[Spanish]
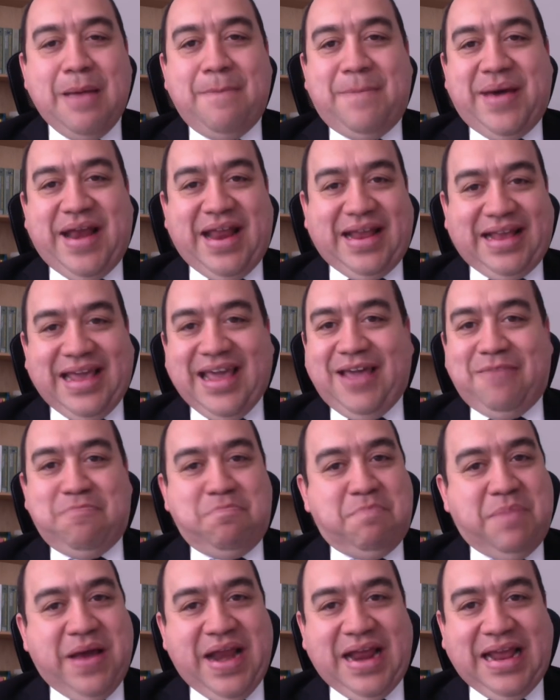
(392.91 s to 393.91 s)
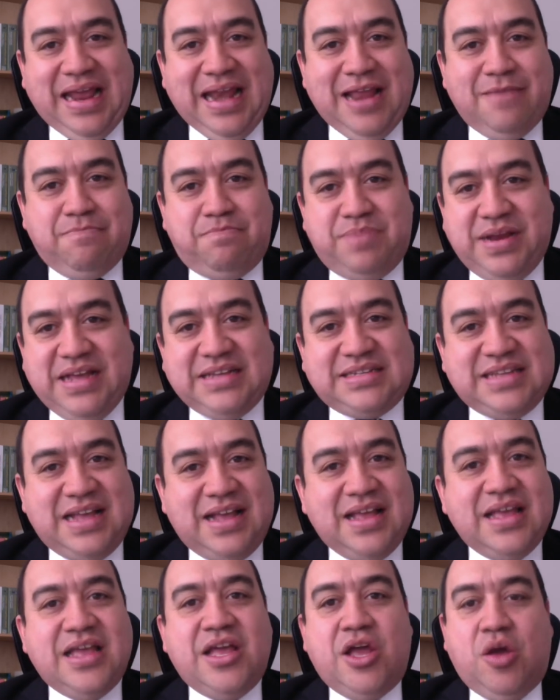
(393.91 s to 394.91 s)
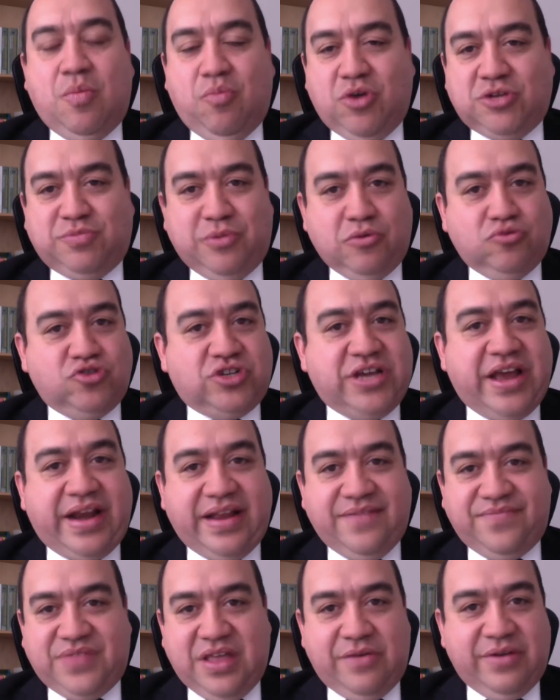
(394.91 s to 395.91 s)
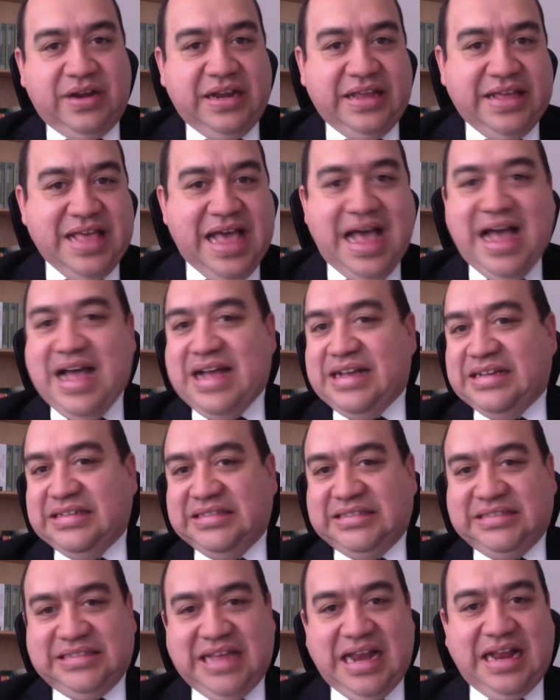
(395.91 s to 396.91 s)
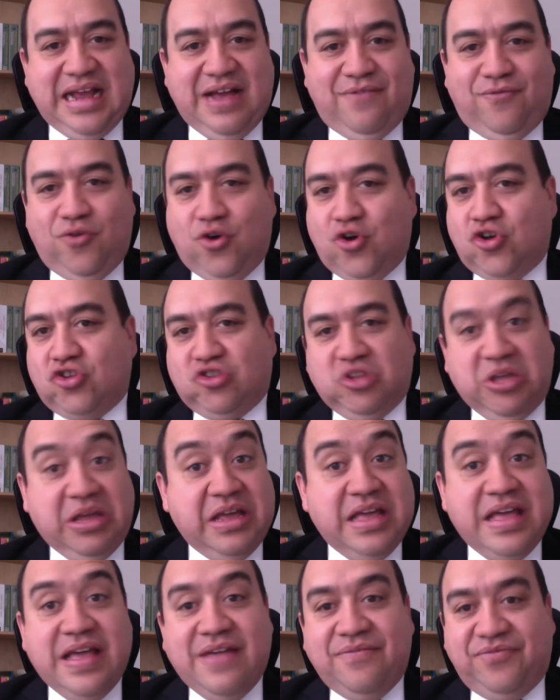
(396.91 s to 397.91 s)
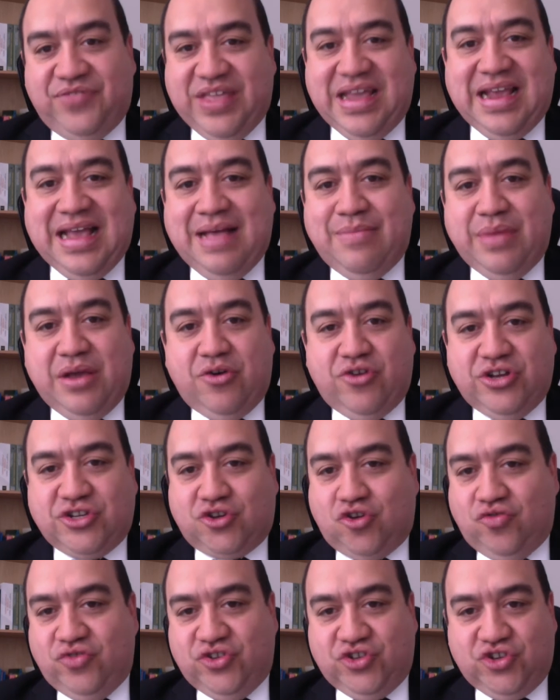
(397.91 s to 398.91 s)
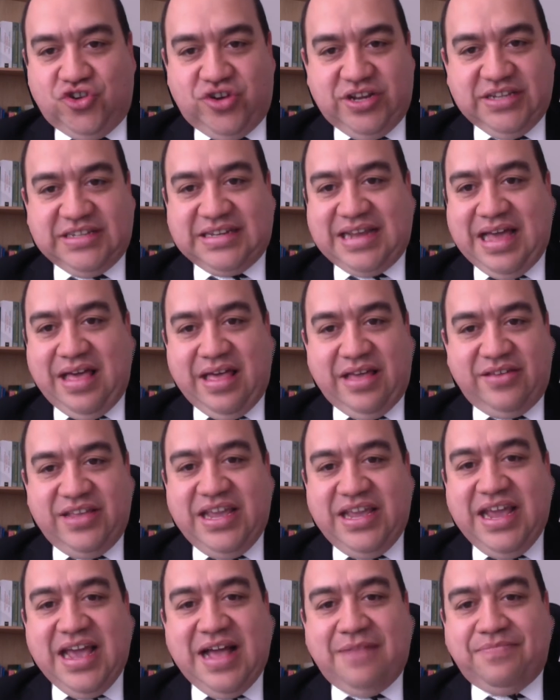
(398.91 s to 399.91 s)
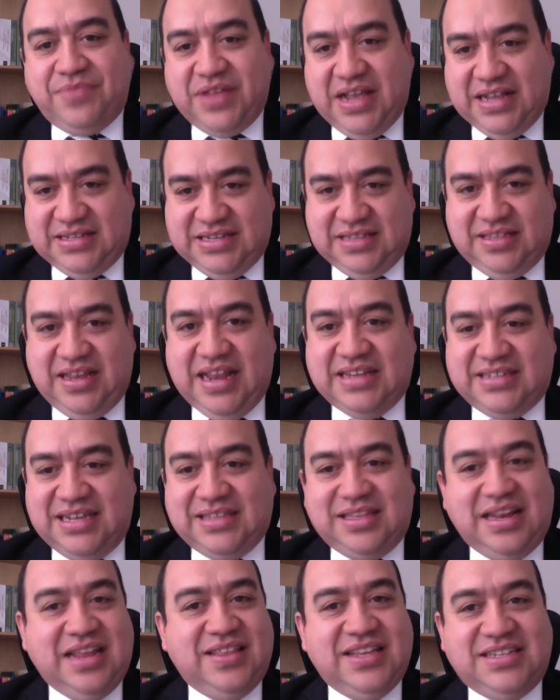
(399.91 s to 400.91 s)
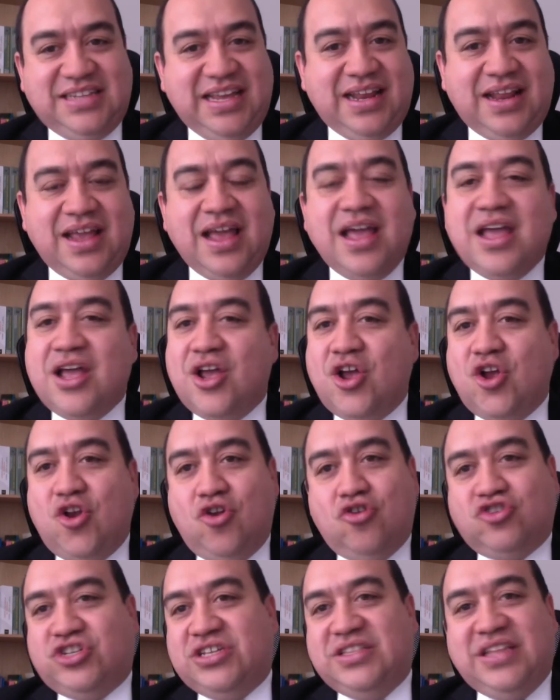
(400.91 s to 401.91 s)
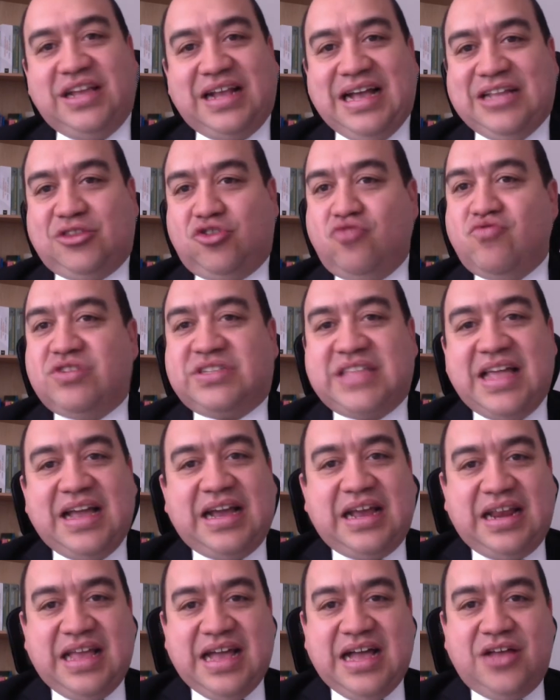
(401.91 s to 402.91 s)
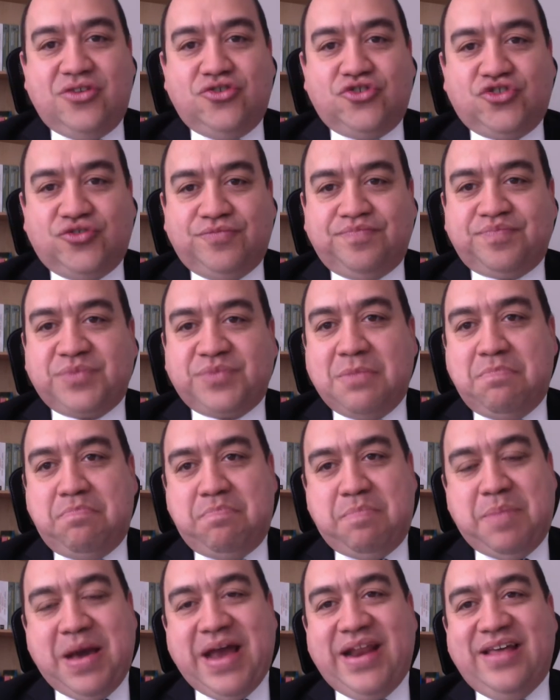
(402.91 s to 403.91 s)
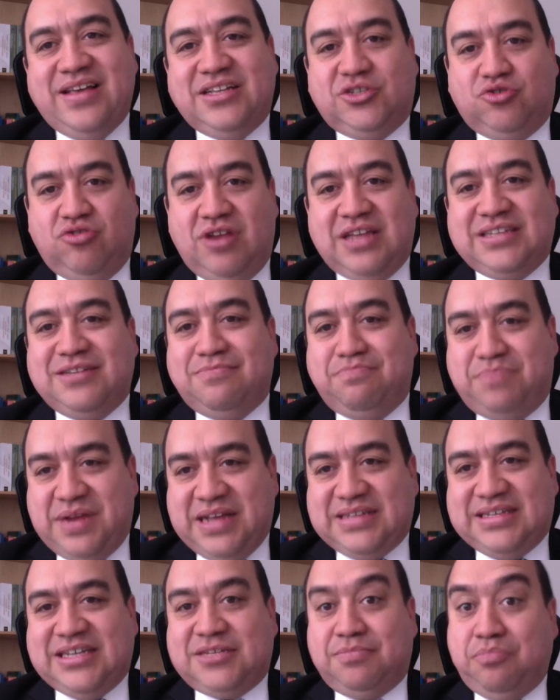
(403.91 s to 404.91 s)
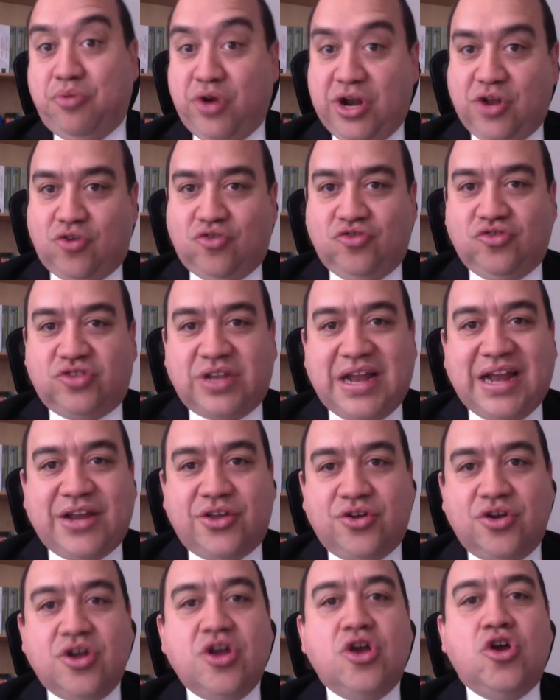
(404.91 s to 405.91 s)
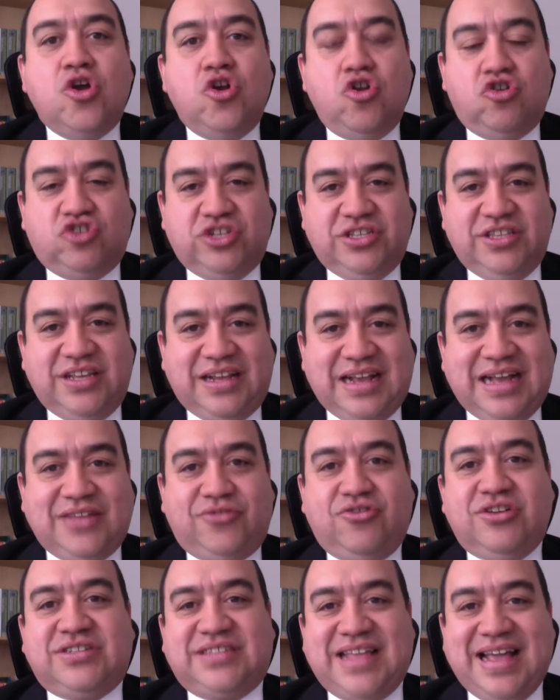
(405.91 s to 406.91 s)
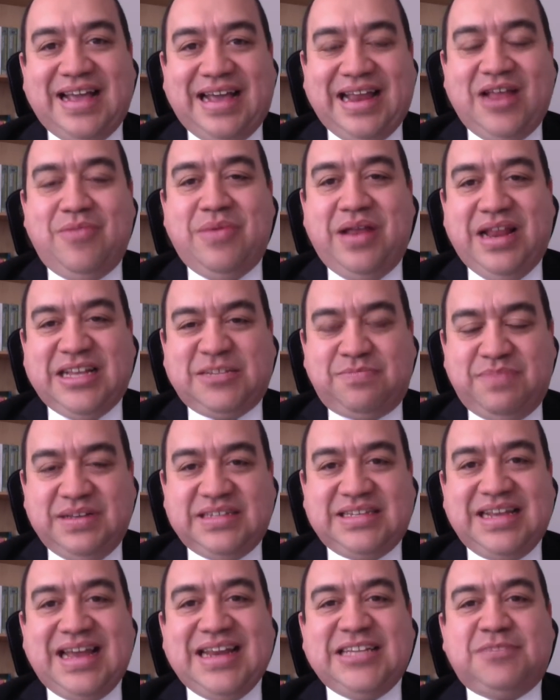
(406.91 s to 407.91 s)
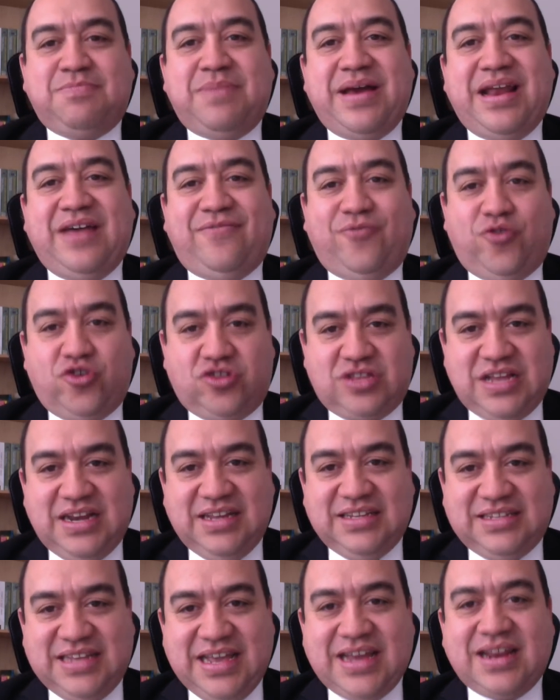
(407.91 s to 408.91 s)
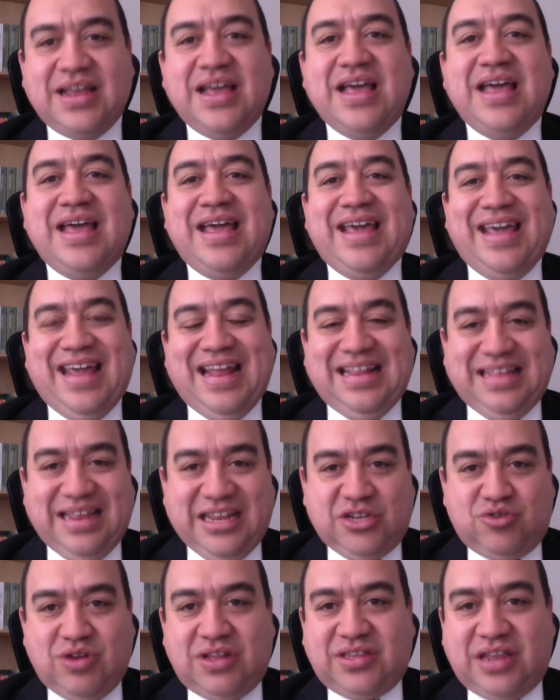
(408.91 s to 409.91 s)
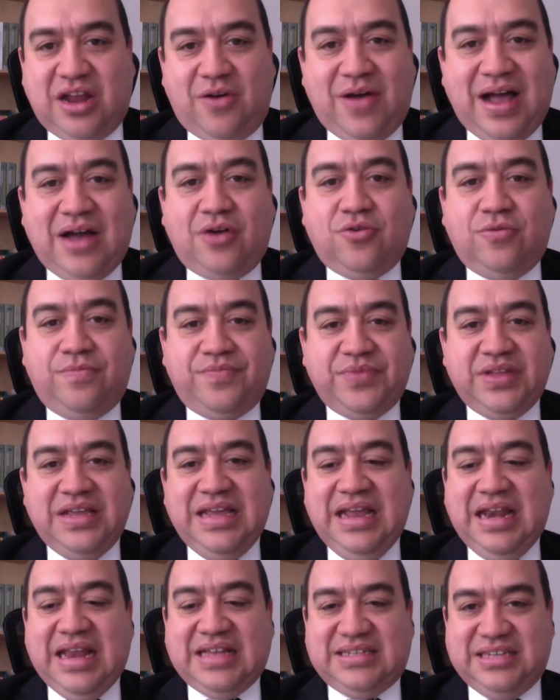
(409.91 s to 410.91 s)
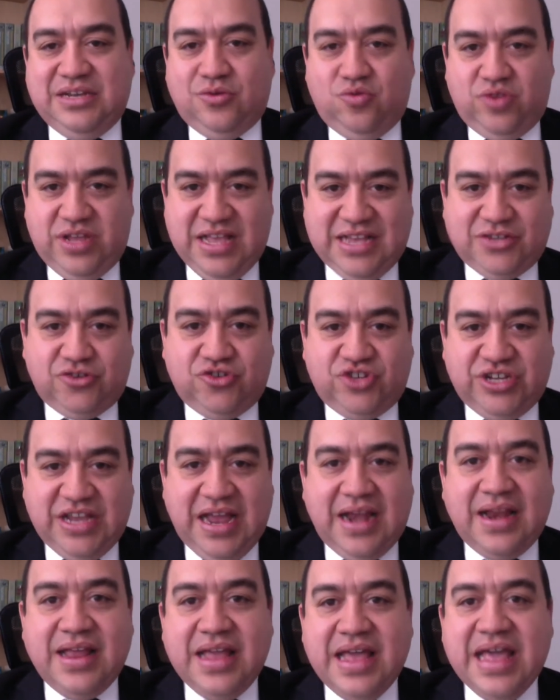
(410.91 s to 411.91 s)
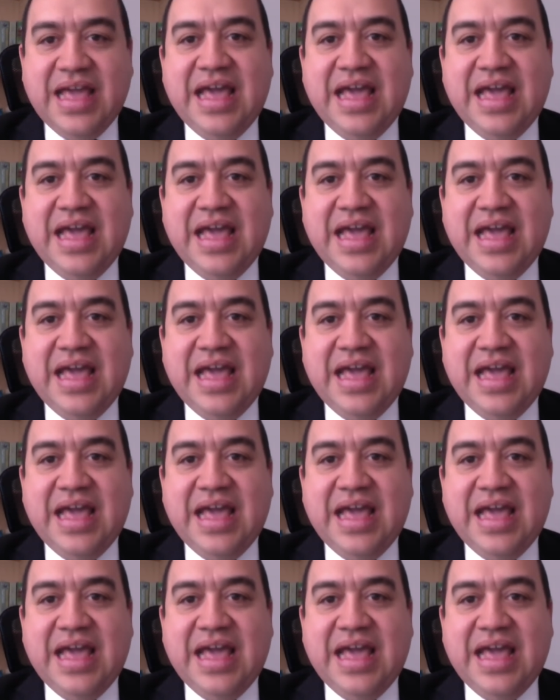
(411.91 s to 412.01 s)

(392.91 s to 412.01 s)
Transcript: ¿Para qué? Para que la empresa pues produzca rentabilidad, salga a flote, tengan mejores condiciones cada día, etcétera, etcétera. Es decir, los sindicatos no están creados para destruir las empresas, por el contrario, los sindicatos están creados de manera especiales para fortalecer el derecho al trabajo y la seguridad social.